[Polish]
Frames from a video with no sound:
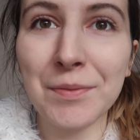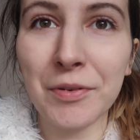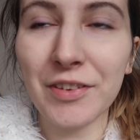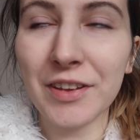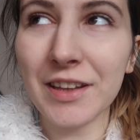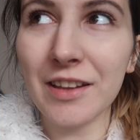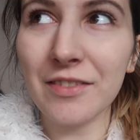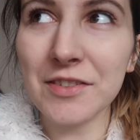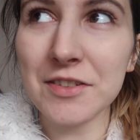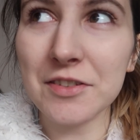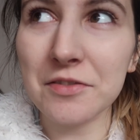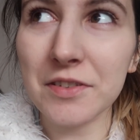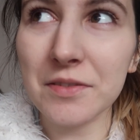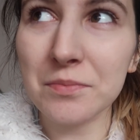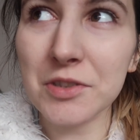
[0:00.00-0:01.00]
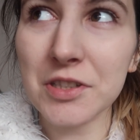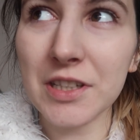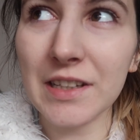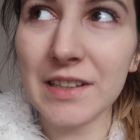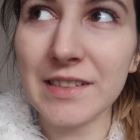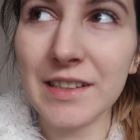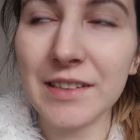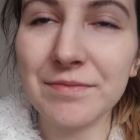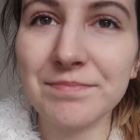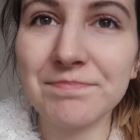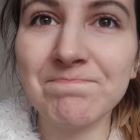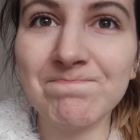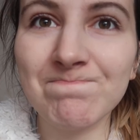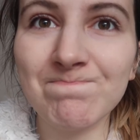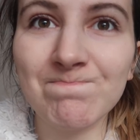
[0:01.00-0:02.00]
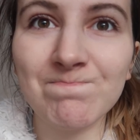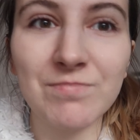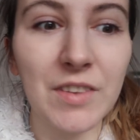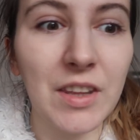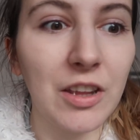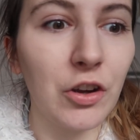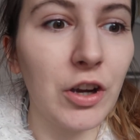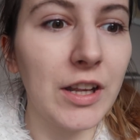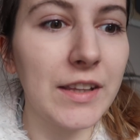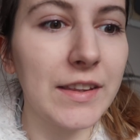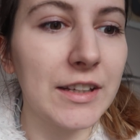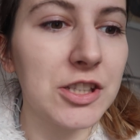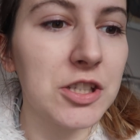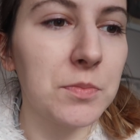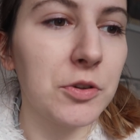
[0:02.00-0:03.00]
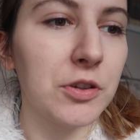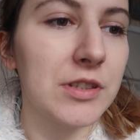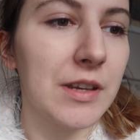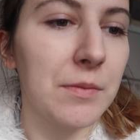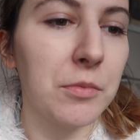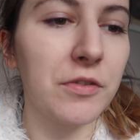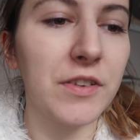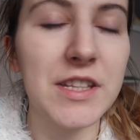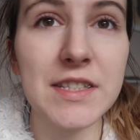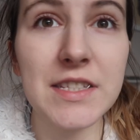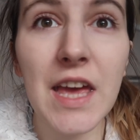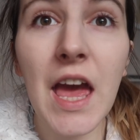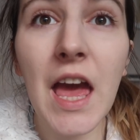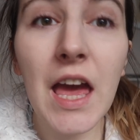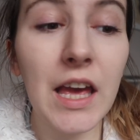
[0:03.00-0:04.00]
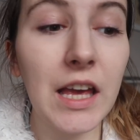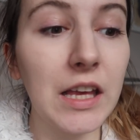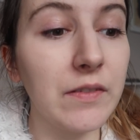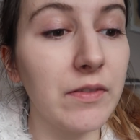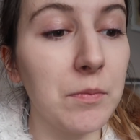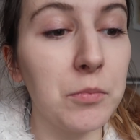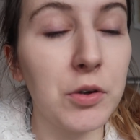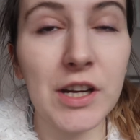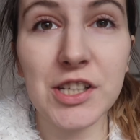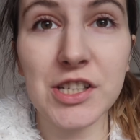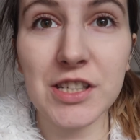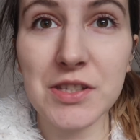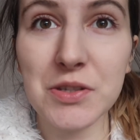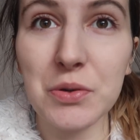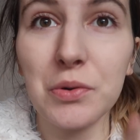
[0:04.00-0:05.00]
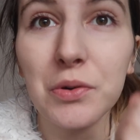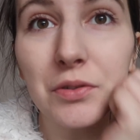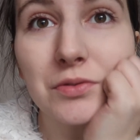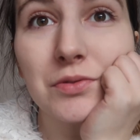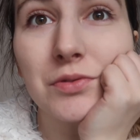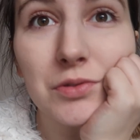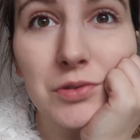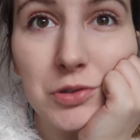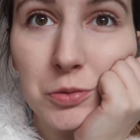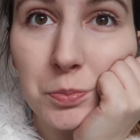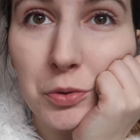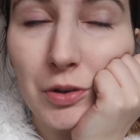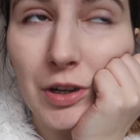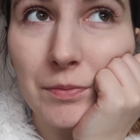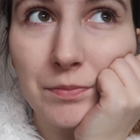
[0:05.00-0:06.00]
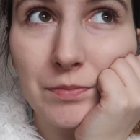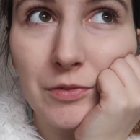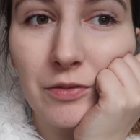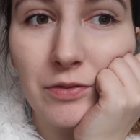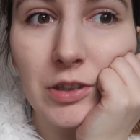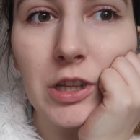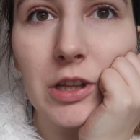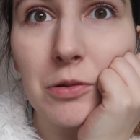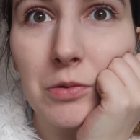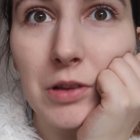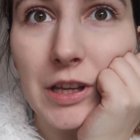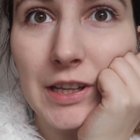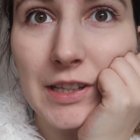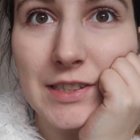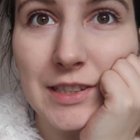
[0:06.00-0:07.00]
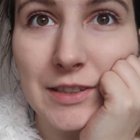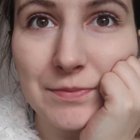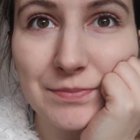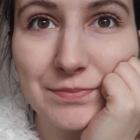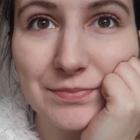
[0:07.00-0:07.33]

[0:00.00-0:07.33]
Pewnie telewizor Wam przeszkadza. No, ale tak szybko chciałam powiedzieć i Wam pokażę, co kupiłam w Lidlu dla Jasia.